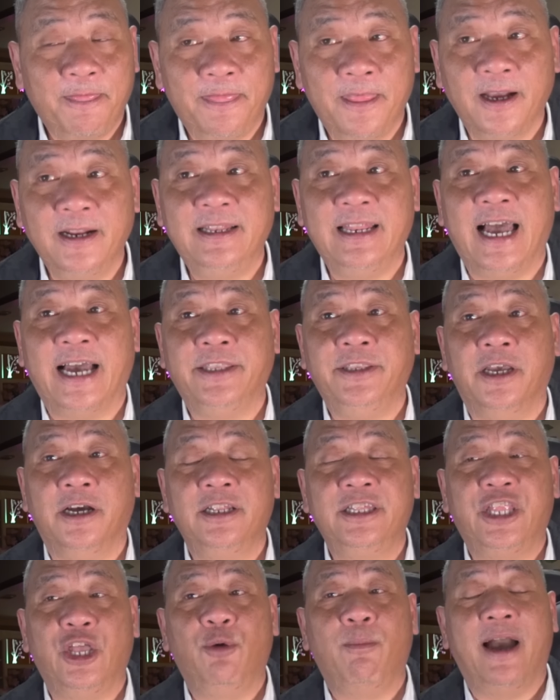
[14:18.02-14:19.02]
tức là
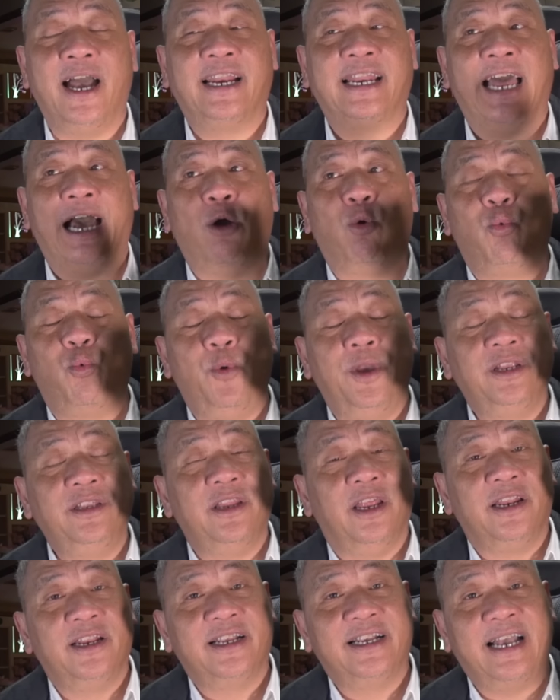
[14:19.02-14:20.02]
những tiểu bang nào
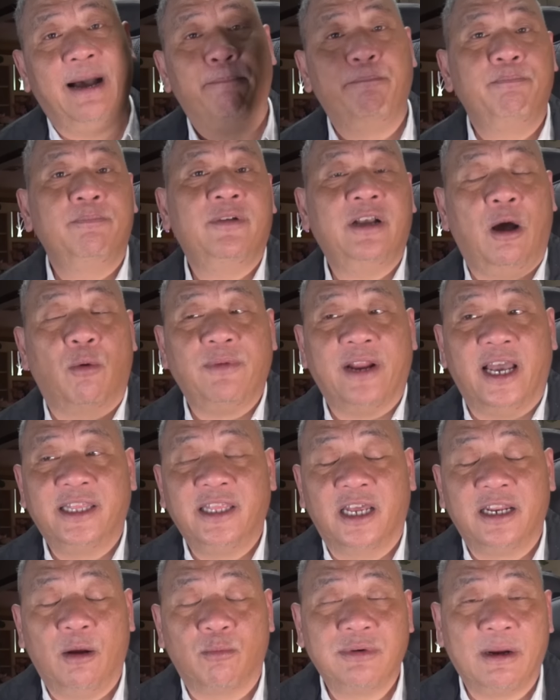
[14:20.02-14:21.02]
quyết định cấm không để
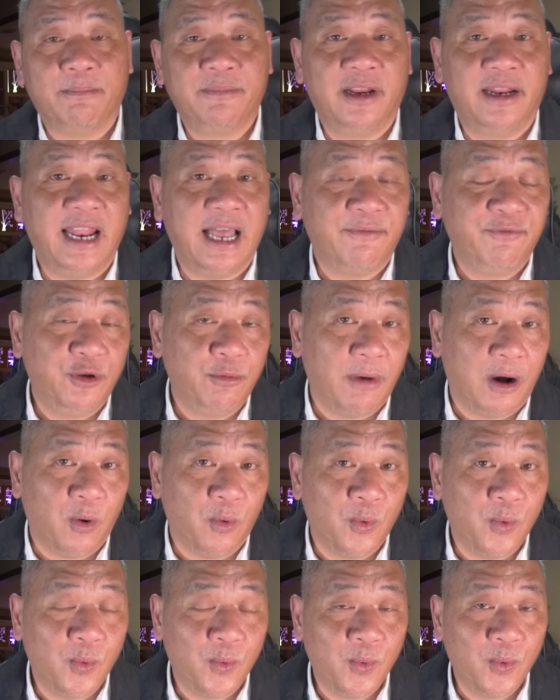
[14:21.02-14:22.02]
tên ông Trump trên lá phiếu
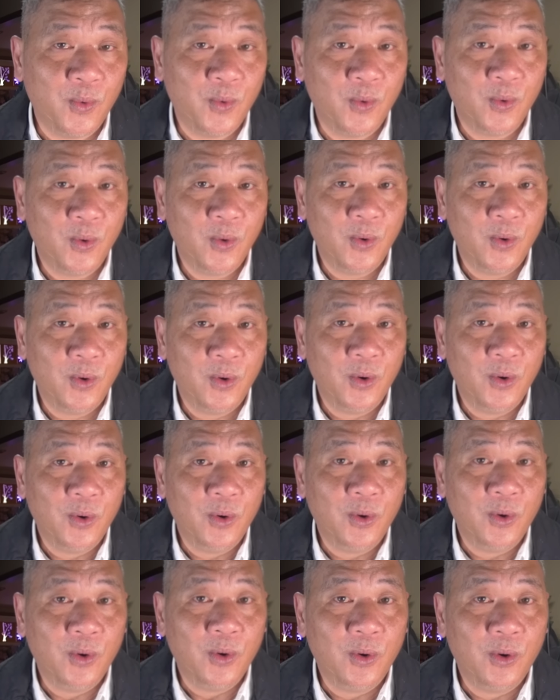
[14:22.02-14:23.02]
bầu
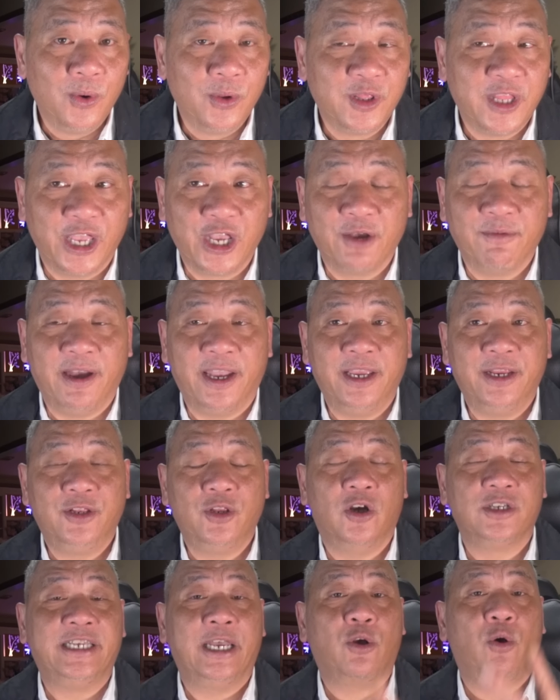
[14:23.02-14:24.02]
thì quý vị
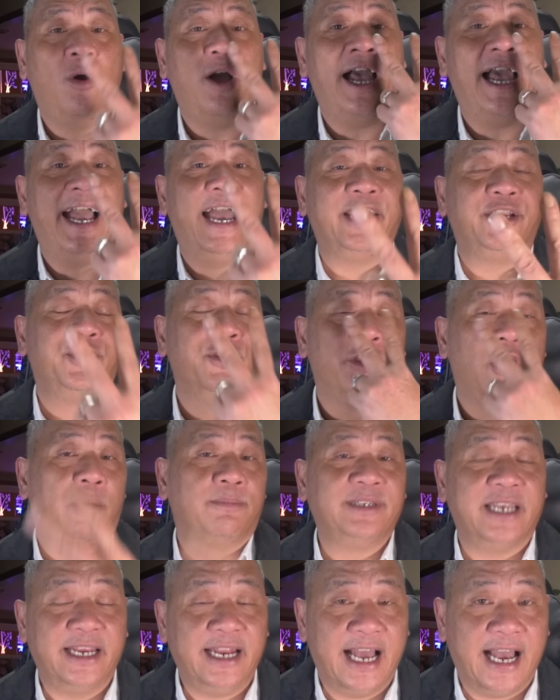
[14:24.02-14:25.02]
nó sẽ có hai trường
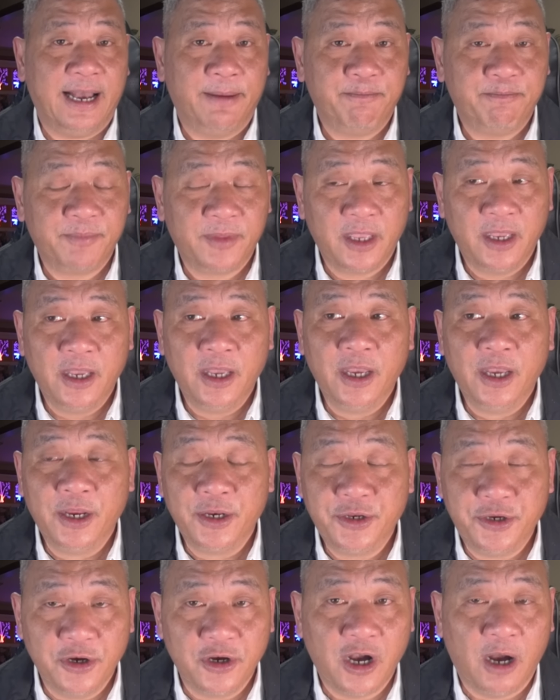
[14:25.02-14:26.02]
hợp xảy ra
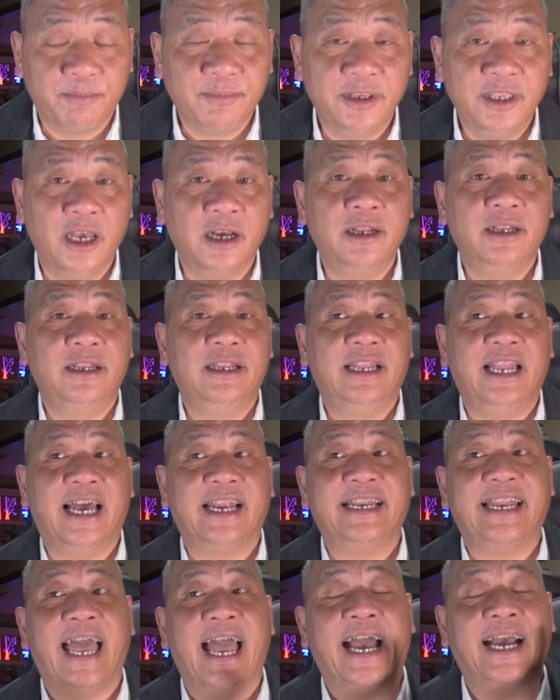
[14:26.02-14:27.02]
Trường hợp thứ nhất
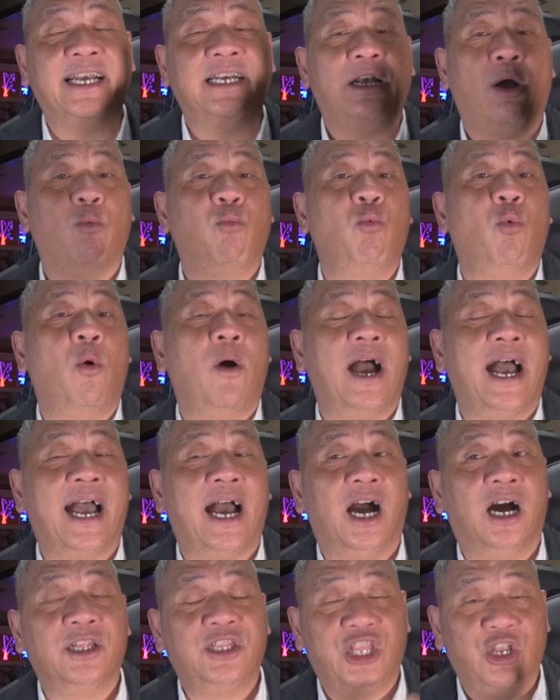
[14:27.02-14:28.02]
là đảng Cộng Hòa
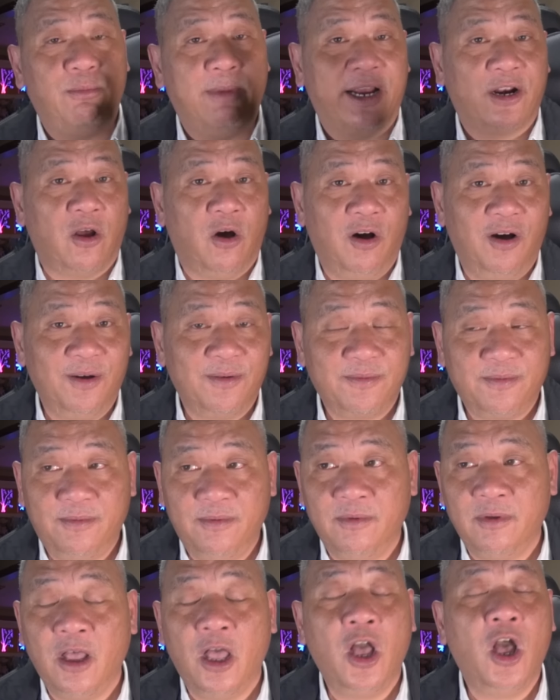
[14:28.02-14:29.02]
ở tiểu bang đó.
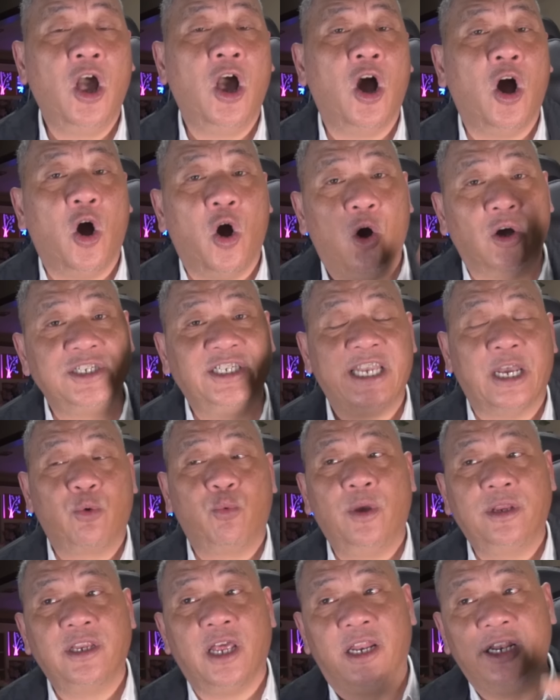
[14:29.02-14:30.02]
Họ sẽ
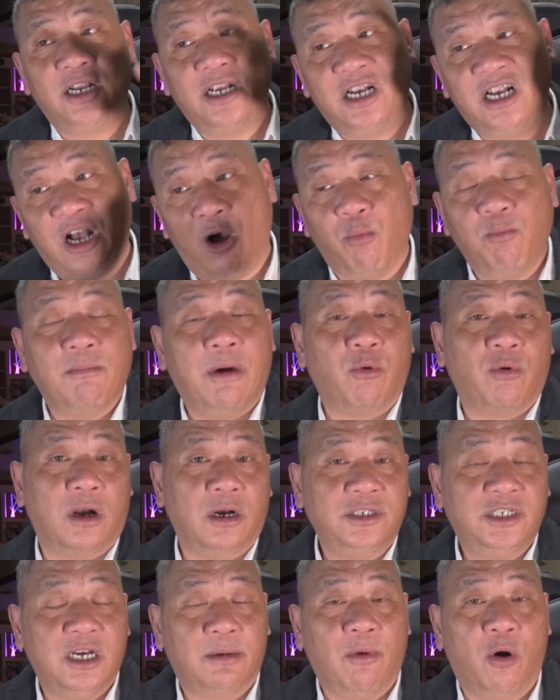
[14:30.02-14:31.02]
quyết định không bầu
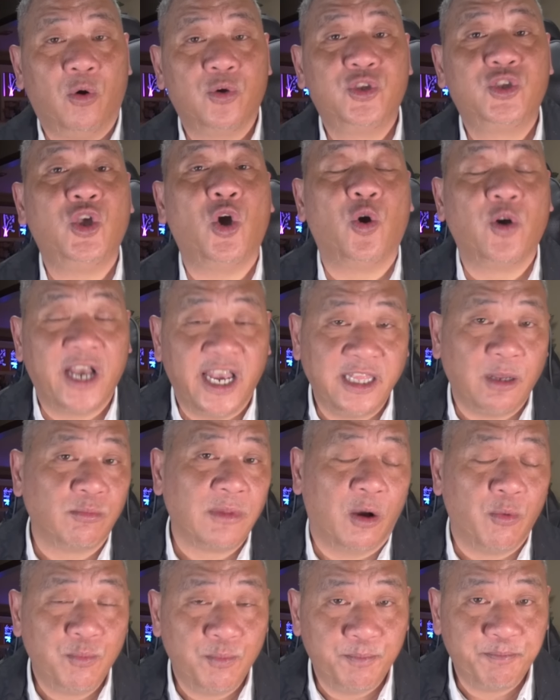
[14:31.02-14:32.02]
cử sơ bộ cho ghế tổng
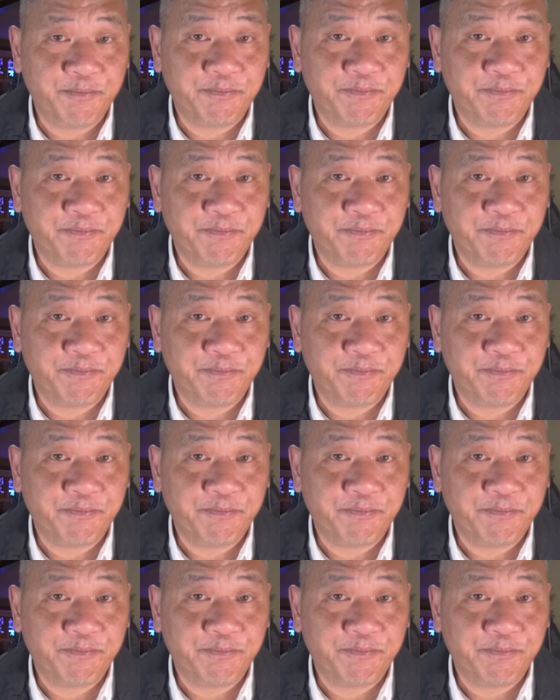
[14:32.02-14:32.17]
thống.